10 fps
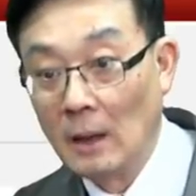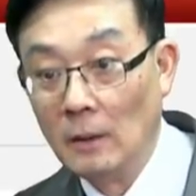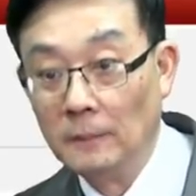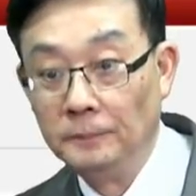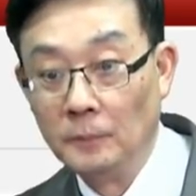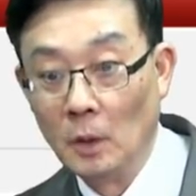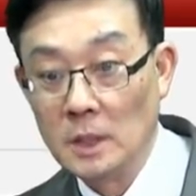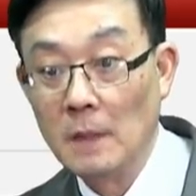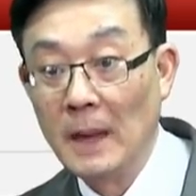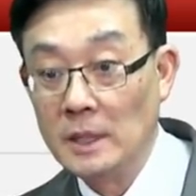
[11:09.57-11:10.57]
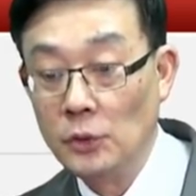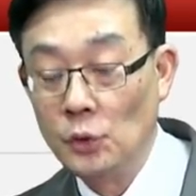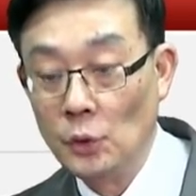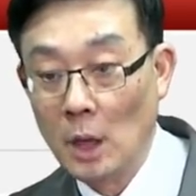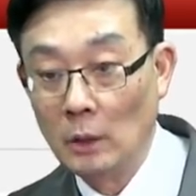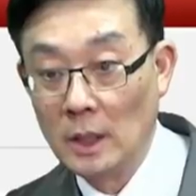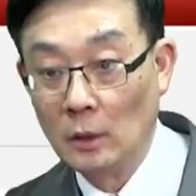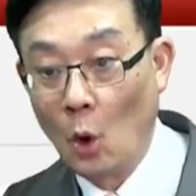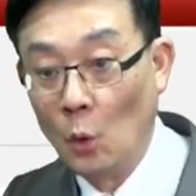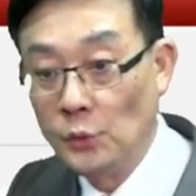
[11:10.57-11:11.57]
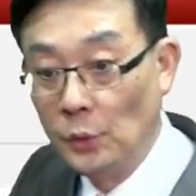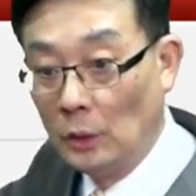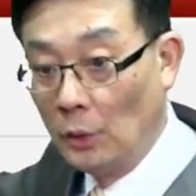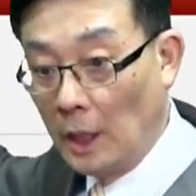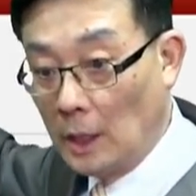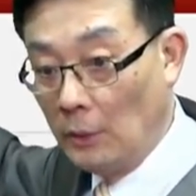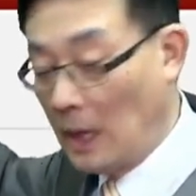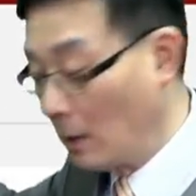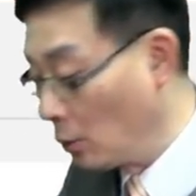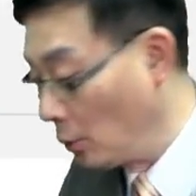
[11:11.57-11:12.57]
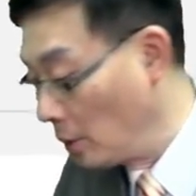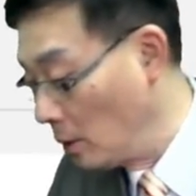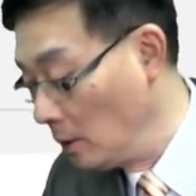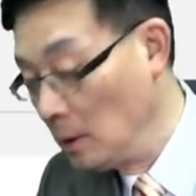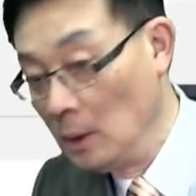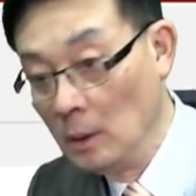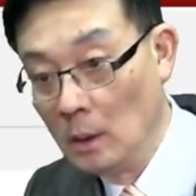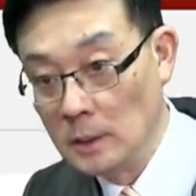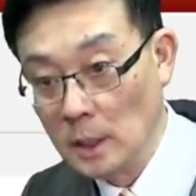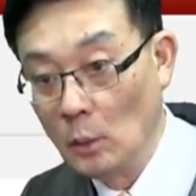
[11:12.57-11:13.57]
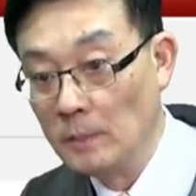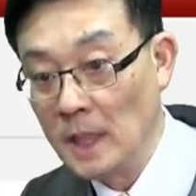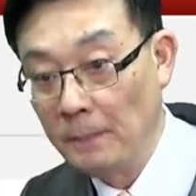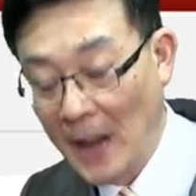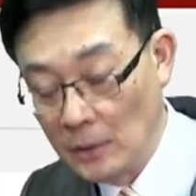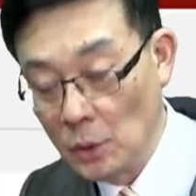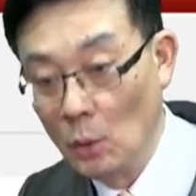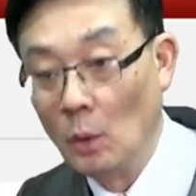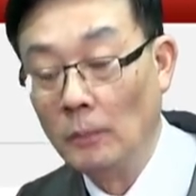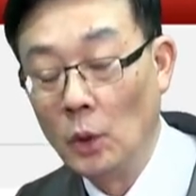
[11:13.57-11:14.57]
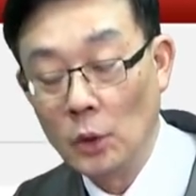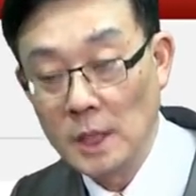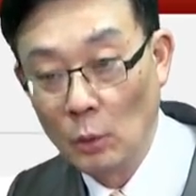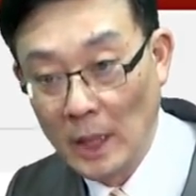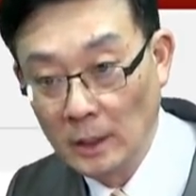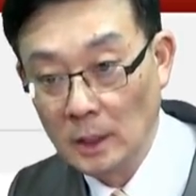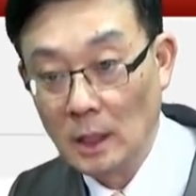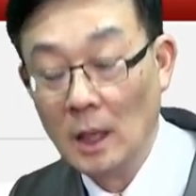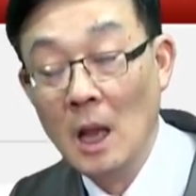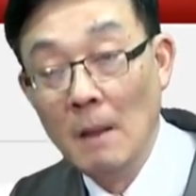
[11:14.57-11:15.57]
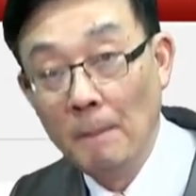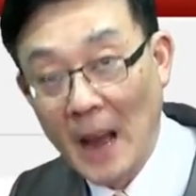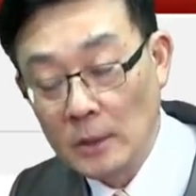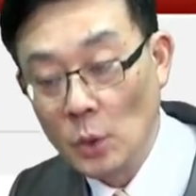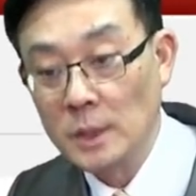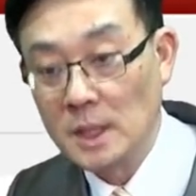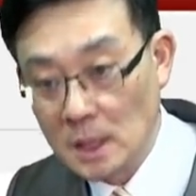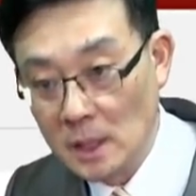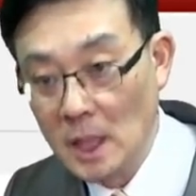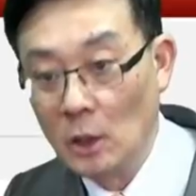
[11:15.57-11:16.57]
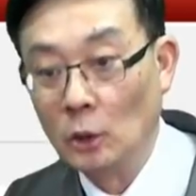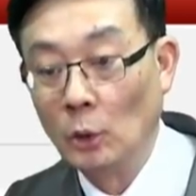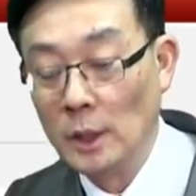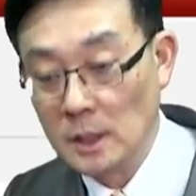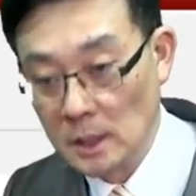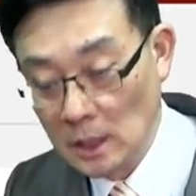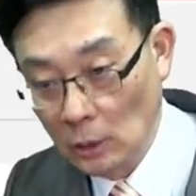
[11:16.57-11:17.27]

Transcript: 哈，哦，这个买进讯号的扣讯的都给各位看过了哈。哦，这个我们在盘中，我们透过这个软体的盘中指令哈，都会直接